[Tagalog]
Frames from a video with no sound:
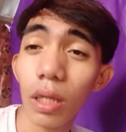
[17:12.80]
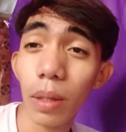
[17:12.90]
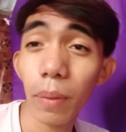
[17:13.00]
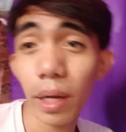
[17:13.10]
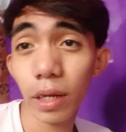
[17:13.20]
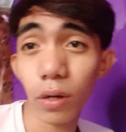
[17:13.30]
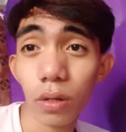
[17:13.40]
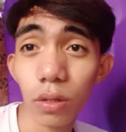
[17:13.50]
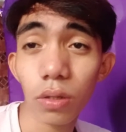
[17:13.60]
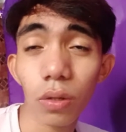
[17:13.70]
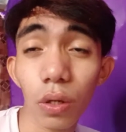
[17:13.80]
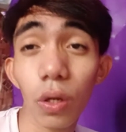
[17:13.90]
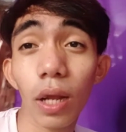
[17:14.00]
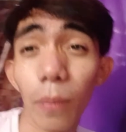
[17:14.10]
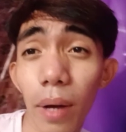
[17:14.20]
sa ating Panginoon. So,
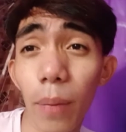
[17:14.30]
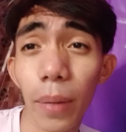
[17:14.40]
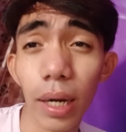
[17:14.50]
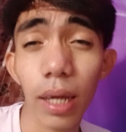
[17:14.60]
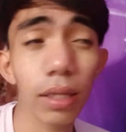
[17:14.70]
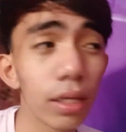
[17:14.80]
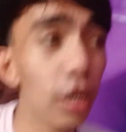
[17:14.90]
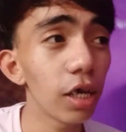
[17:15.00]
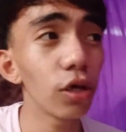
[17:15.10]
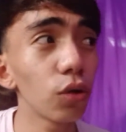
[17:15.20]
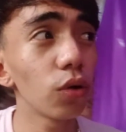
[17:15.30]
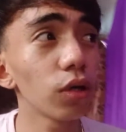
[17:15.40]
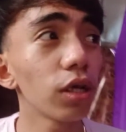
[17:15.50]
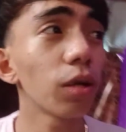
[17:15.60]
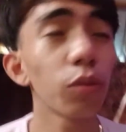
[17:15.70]
yun lang mga par natin dyan. Dito ko
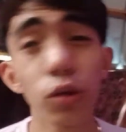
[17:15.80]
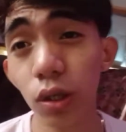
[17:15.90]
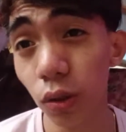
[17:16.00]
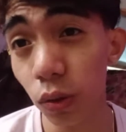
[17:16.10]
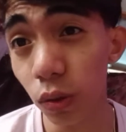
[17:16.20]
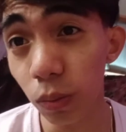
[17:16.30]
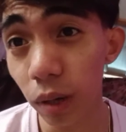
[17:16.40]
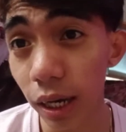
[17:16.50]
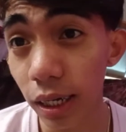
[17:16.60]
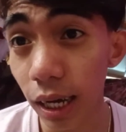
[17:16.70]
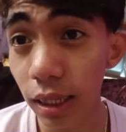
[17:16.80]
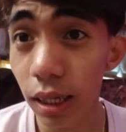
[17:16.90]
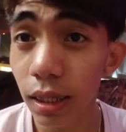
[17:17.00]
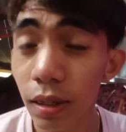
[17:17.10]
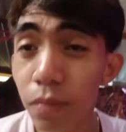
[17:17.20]
natatapusin tong vlog
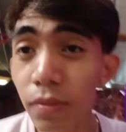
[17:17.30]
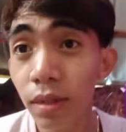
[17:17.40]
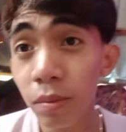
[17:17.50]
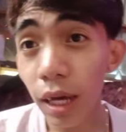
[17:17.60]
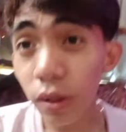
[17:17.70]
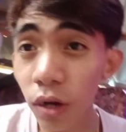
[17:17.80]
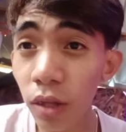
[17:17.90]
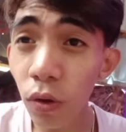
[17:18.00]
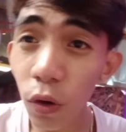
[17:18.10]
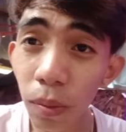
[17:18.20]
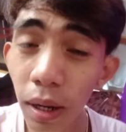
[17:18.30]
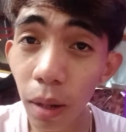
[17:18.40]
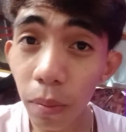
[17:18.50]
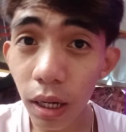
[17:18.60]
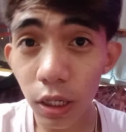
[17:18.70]
natin. Masyado na itong
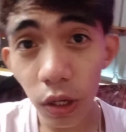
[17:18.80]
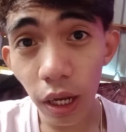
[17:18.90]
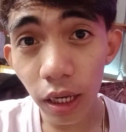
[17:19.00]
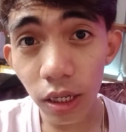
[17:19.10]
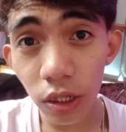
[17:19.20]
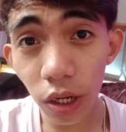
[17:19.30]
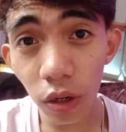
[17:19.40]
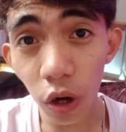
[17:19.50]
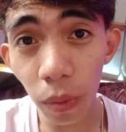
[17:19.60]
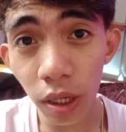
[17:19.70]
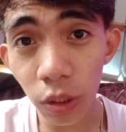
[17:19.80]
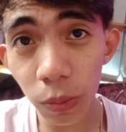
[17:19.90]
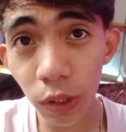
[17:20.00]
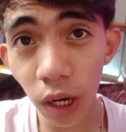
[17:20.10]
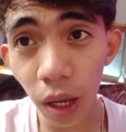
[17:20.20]
umaba. So, like, share, comment,
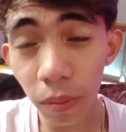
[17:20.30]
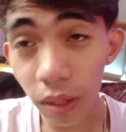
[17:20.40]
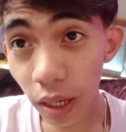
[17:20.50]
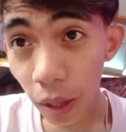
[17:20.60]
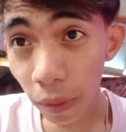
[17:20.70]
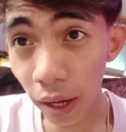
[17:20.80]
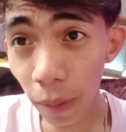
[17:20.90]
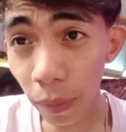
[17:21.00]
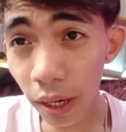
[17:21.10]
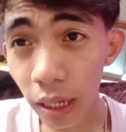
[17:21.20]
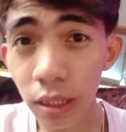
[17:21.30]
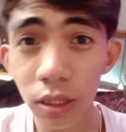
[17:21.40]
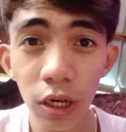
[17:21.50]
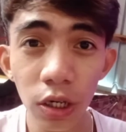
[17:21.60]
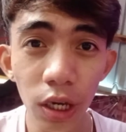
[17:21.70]
subscribe. Mga kapar
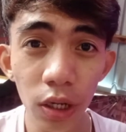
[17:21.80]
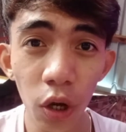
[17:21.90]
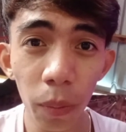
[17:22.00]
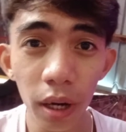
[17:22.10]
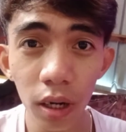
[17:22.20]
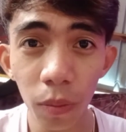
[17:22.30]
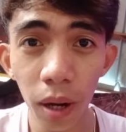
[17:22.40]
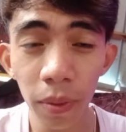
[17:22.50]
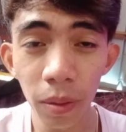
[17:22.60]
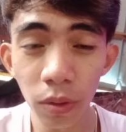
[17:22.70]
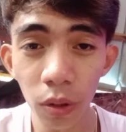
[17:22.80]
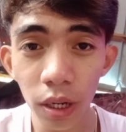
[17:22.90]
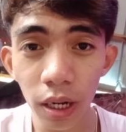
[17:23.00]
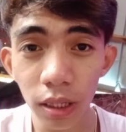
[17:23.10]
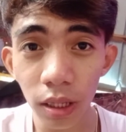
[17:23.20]
natin dyan, share nyo para dumami ang
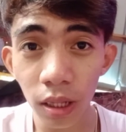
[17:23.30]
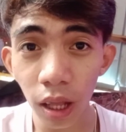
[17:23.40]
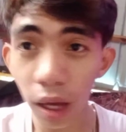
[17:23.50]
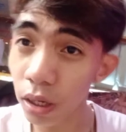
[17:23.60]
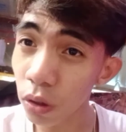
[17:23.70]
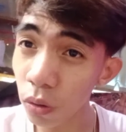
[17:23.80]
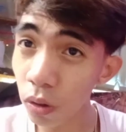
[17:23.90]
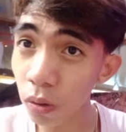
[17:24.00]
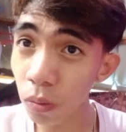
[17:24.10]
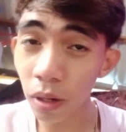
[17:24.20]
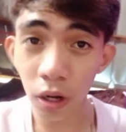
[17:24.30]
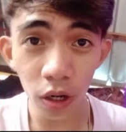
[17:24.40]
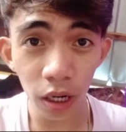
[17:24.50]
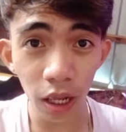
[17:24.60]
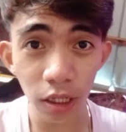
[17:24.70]
viewer natin. Lagi nyo
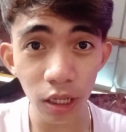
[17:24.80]
panoorin.